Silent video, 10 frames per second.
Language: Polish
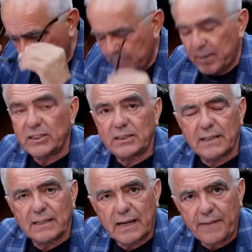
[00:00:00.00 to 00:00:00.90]

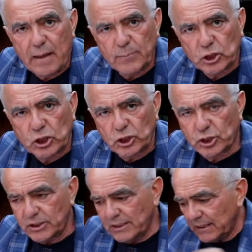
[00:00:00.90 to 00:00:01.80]
pani e, Anna
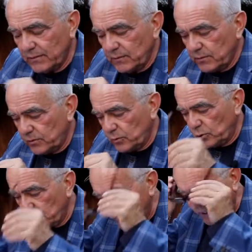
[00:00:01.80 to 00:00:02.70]
Myszczyszyn
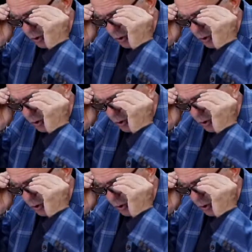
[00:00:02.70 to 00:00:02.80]
zwróciła uwagę,